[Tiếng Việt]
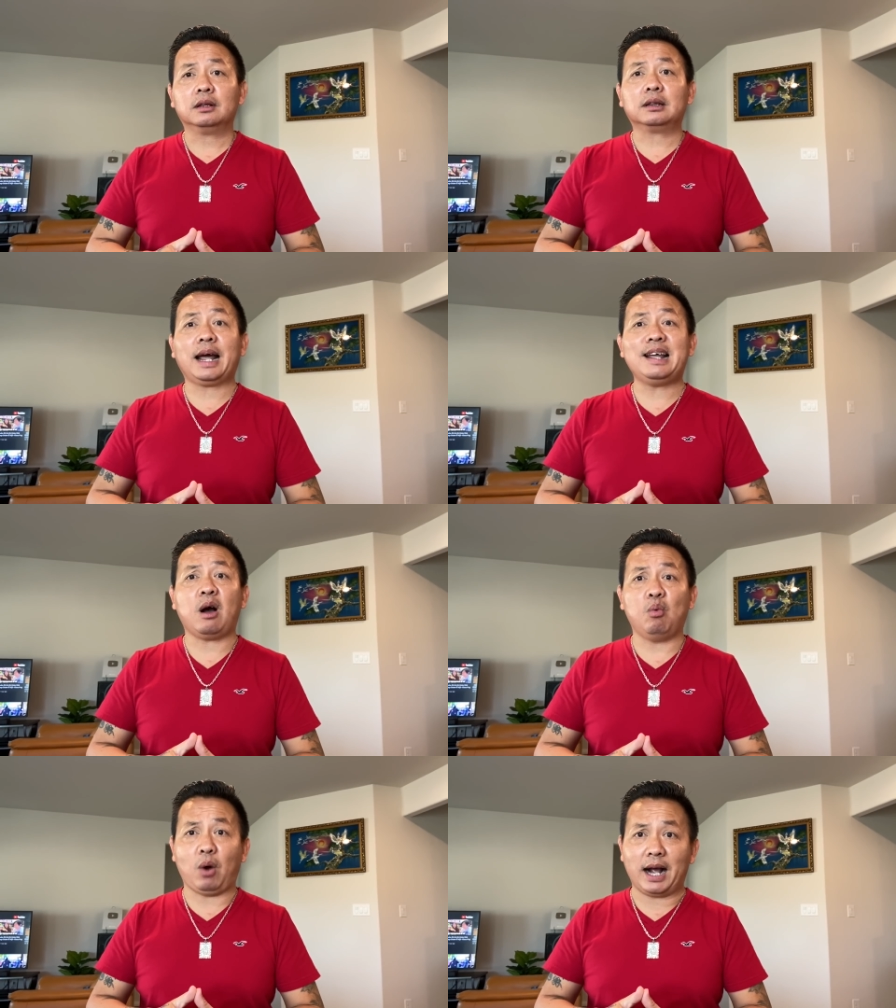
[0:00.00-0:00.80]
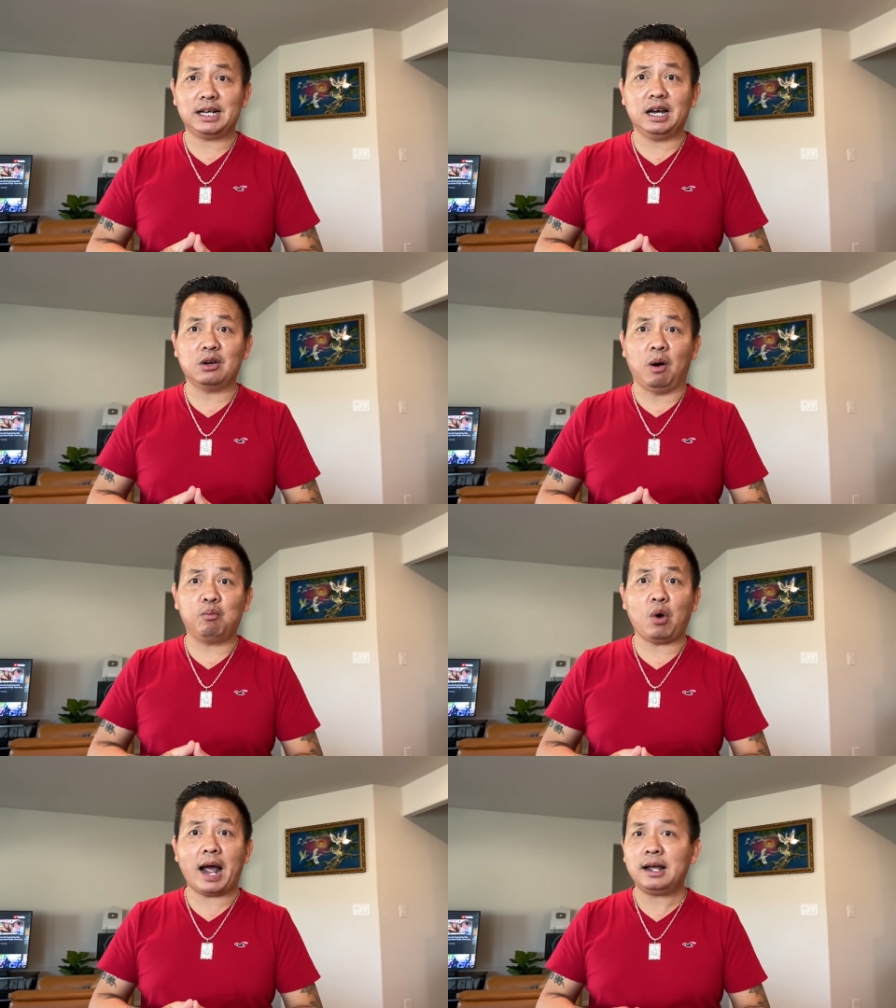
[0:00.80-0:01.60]
thấy hậu quả ghê gớm
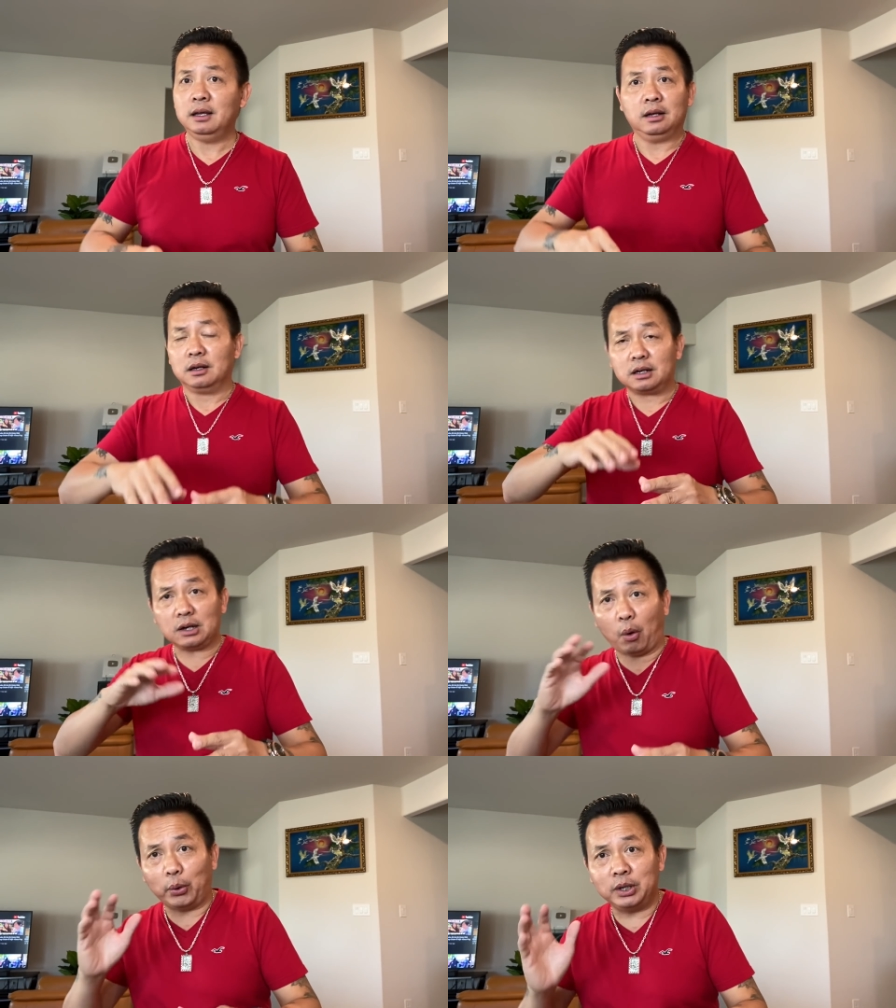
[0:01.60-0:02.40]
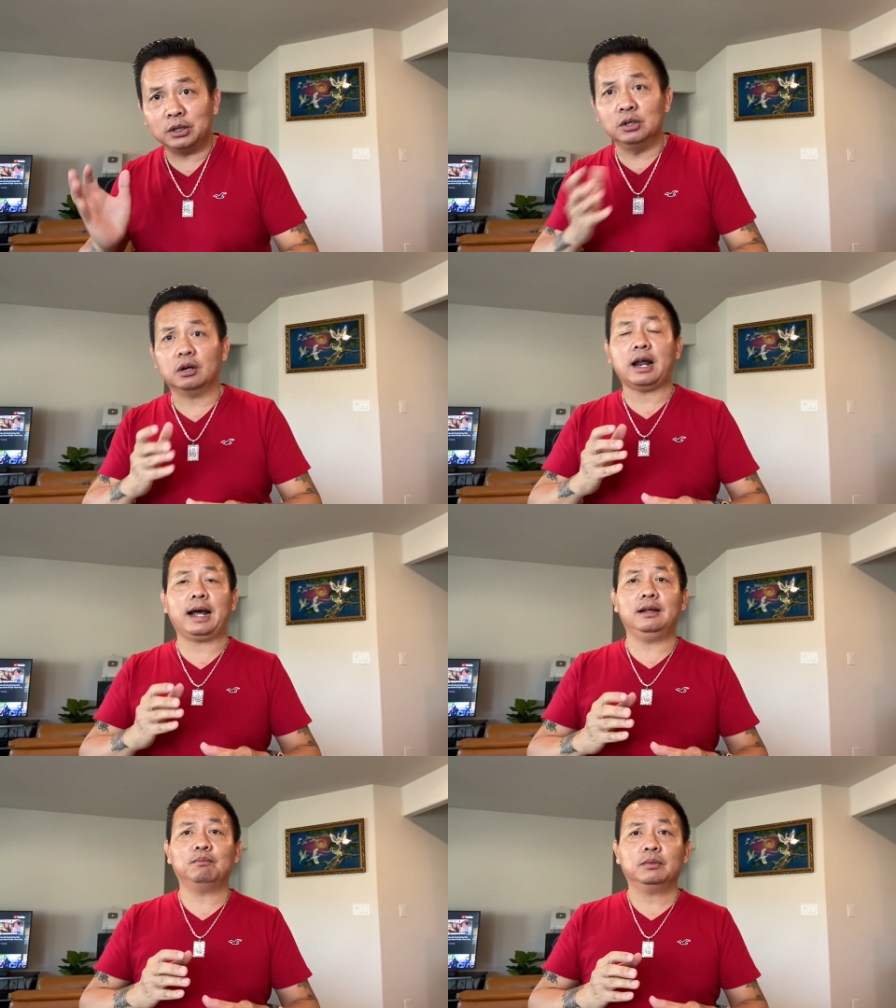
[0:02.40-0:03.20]
quá, đổi ngược lại.